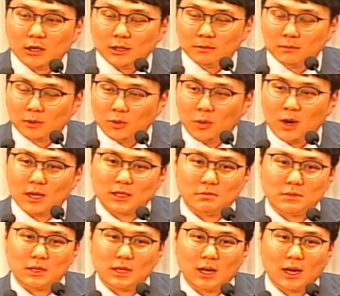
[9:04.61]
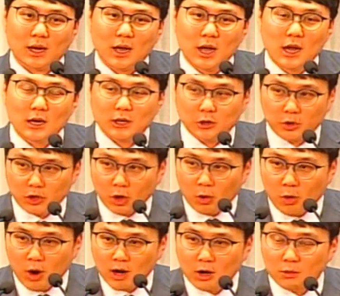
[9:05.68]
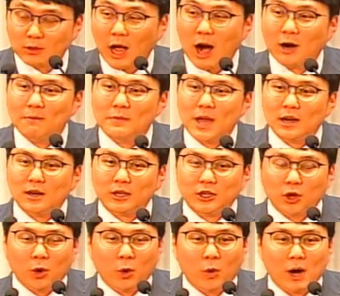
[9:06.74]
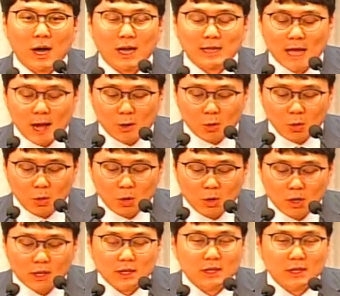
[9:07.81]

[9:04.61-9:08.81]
금송아지입니다. 그리고 여호와라고 다음 날을 여호와의 날로